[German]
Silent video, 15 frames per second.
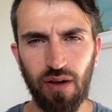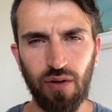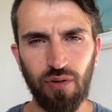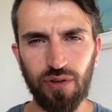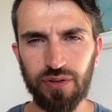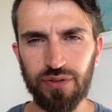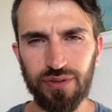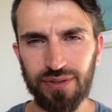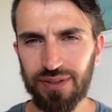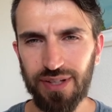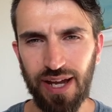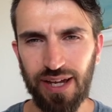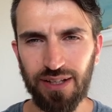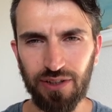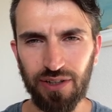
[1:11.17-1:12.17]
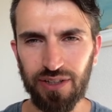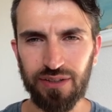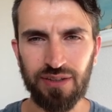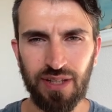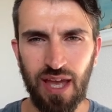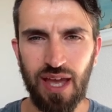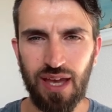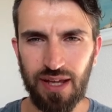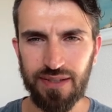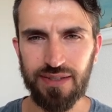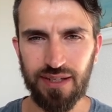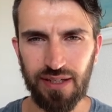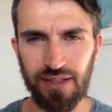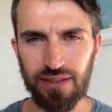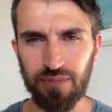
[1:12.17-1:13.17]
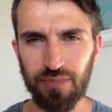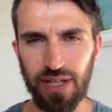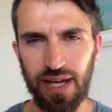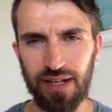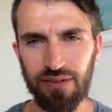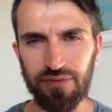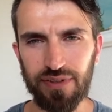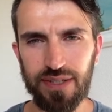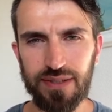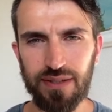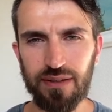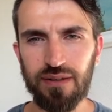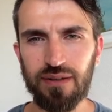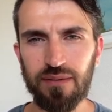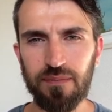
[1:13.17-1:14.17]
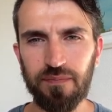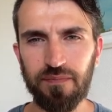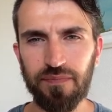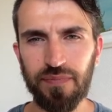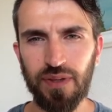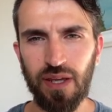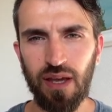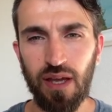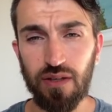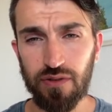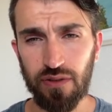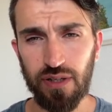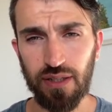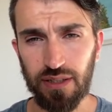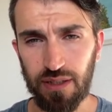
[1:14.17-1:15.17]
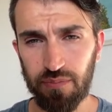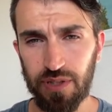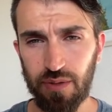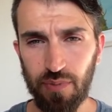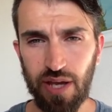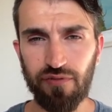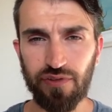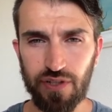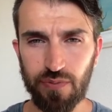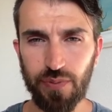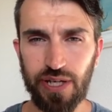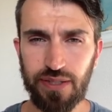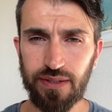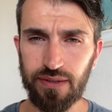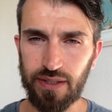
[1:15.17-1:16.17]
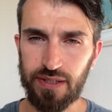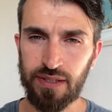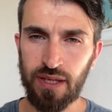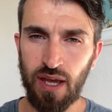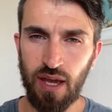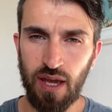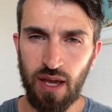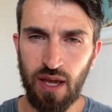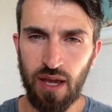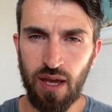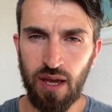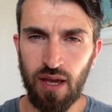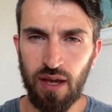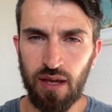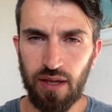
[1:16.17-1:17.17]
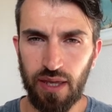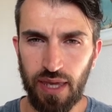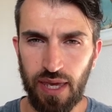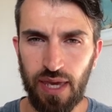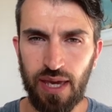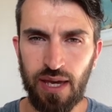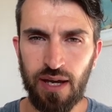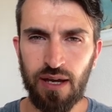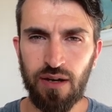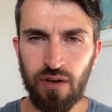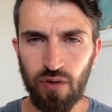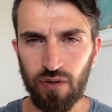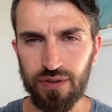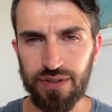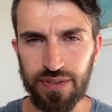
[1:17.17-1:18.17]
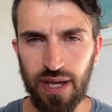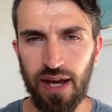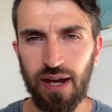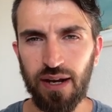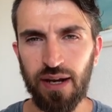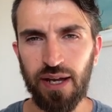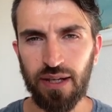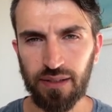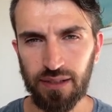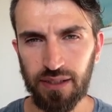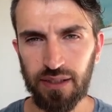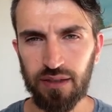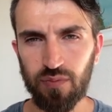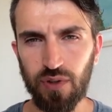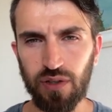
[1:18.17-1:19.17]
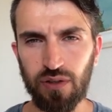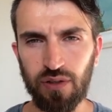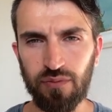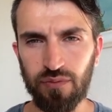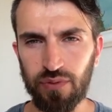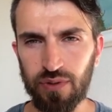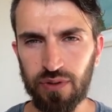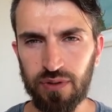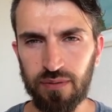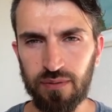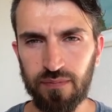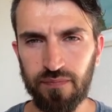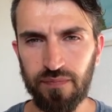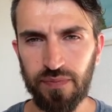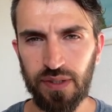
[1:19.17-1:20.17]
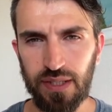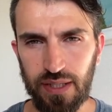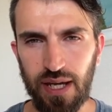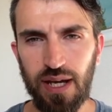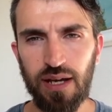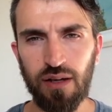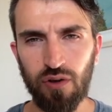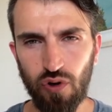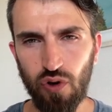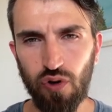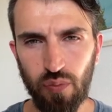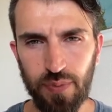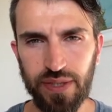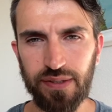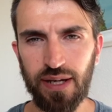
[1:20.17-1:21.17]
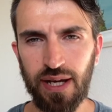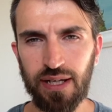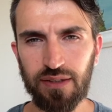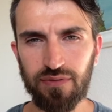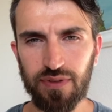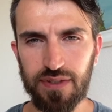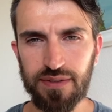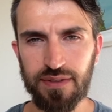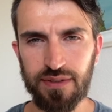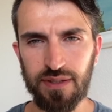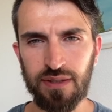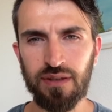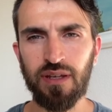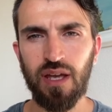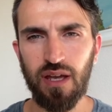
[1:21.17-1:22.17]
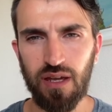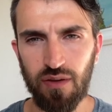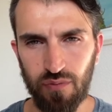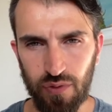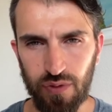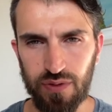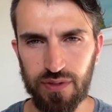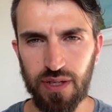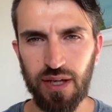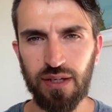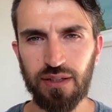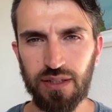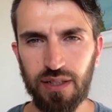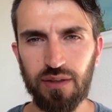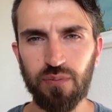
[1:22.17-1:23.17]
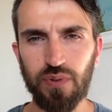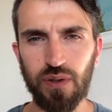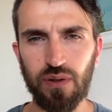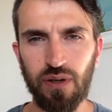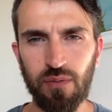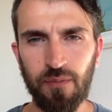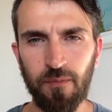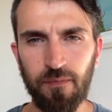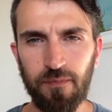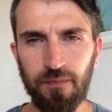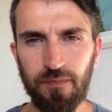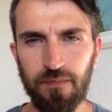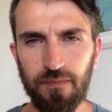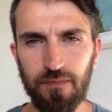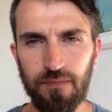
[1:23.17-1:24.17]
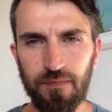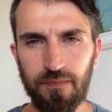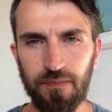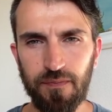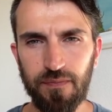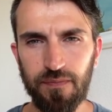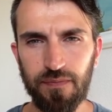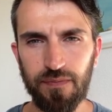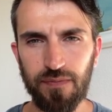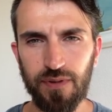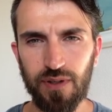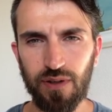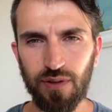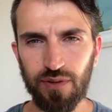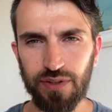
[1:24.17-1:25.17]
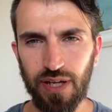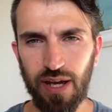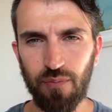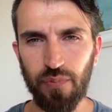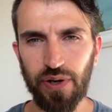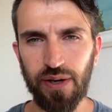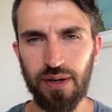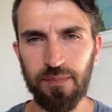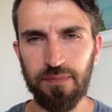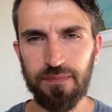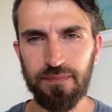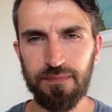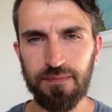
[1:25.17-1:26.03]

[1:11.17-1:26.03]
Und nein, Gott erzählt ihm keine Witze, sondern gibt ihm ein Versprechen, dass er und Sarah ein Kind bekommen würden. Ja, hochbetagt wie sie sind, würden sie ein Kind bekommen. Und Abraham